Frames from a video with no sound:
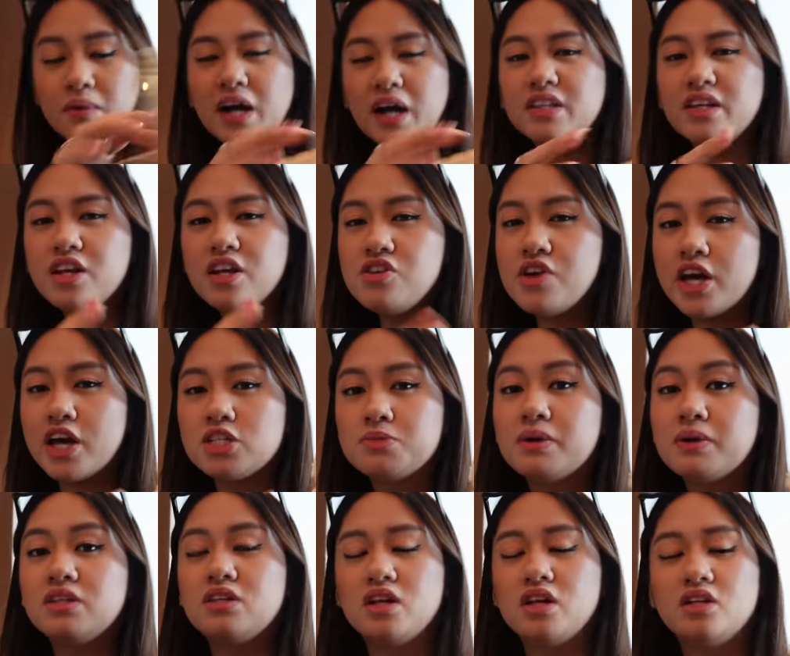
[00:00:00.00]
Maganda rin yung
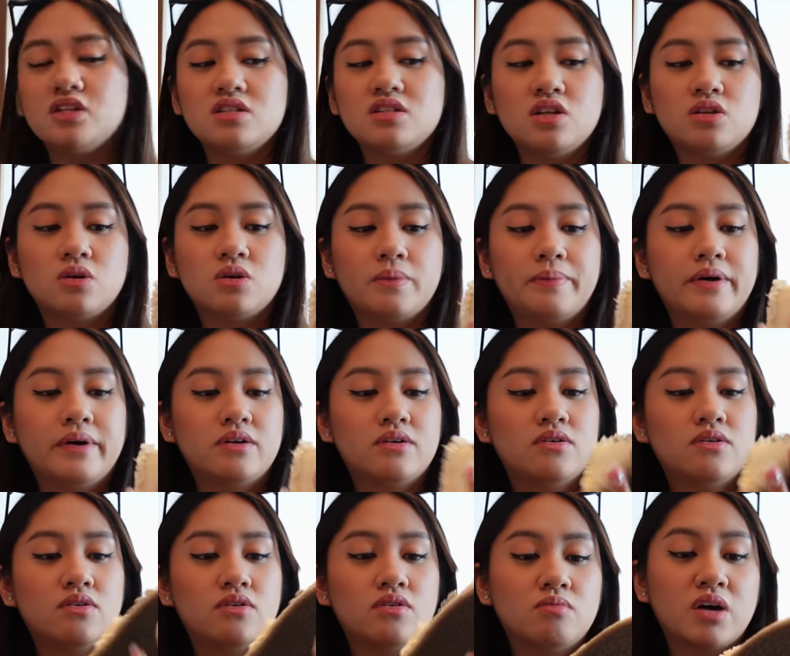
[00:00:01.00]
espadrilles nito,
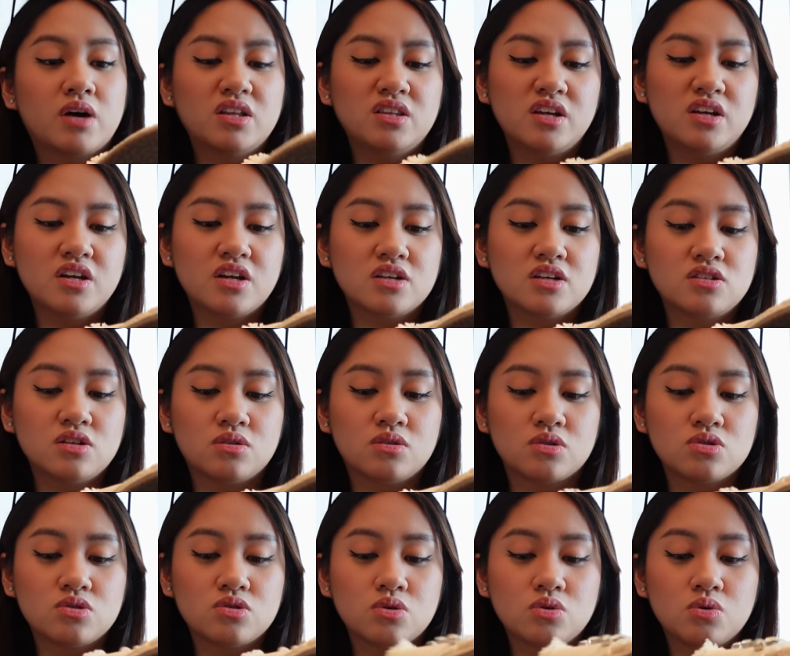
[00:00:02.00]
pero maganda rin kasi to.
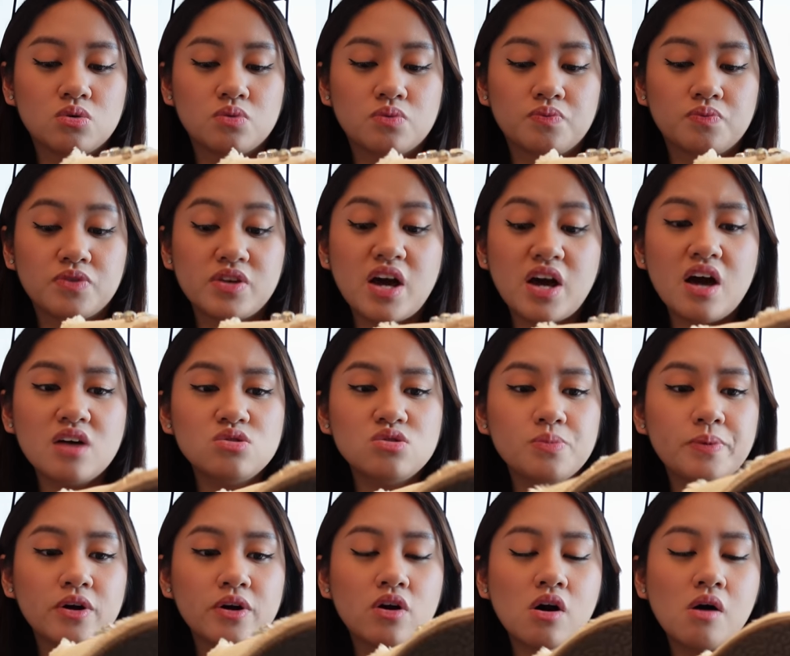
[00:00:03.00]
So, yeah,
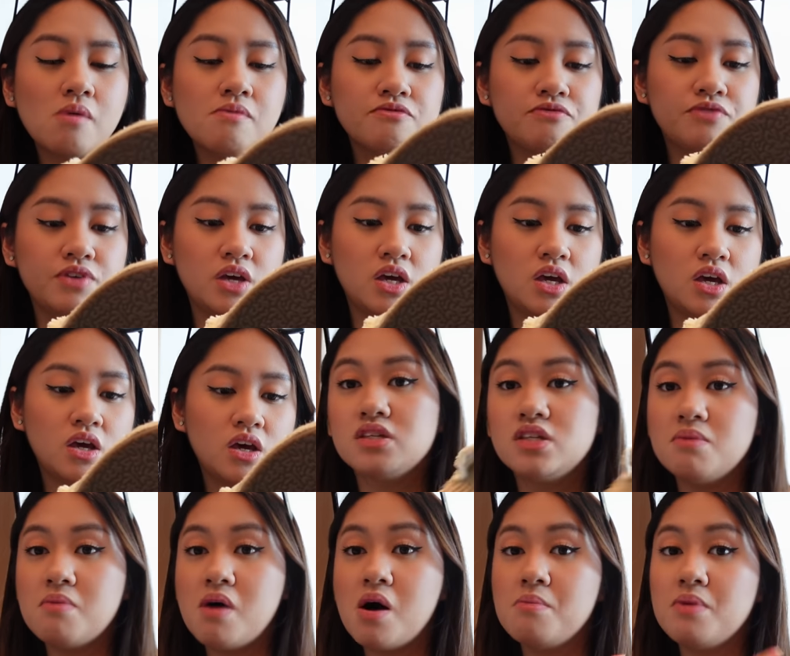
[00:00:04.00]
super comfy. Si
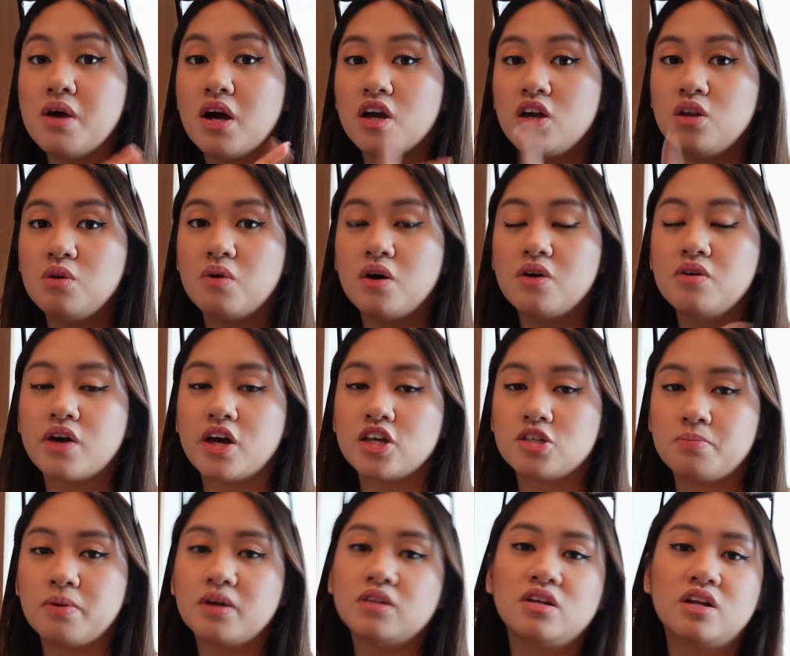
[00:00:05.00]
Mami ang kinuha yung
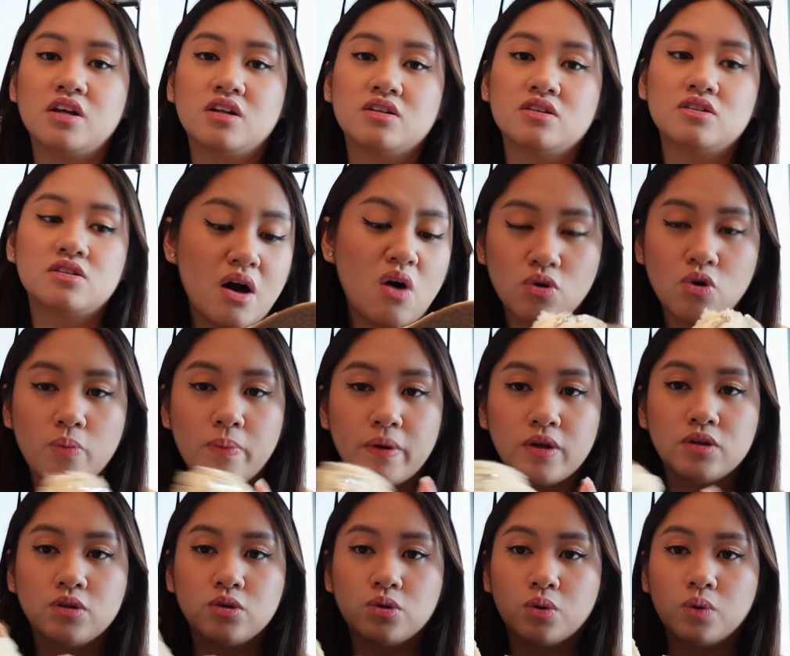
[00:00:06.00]
espadrilles. Ako
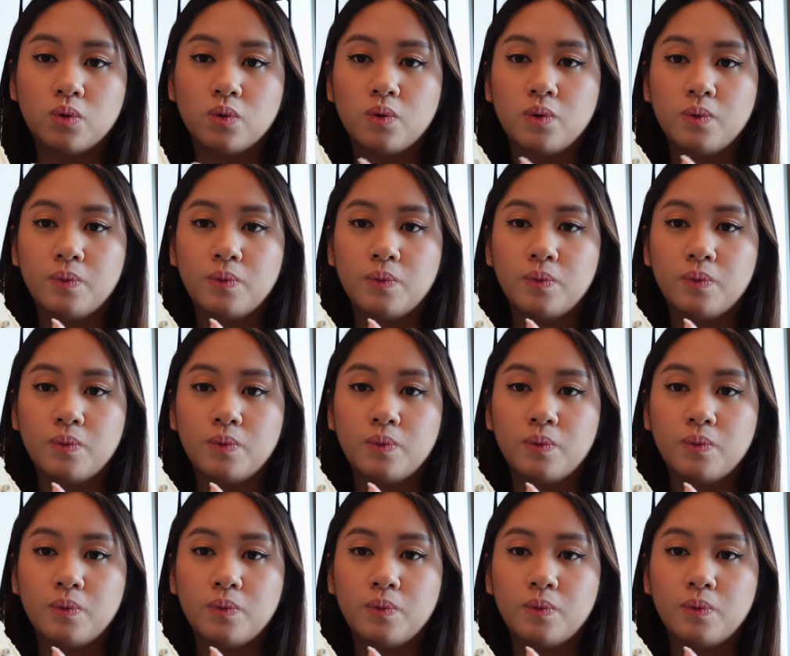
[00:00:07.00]
open to.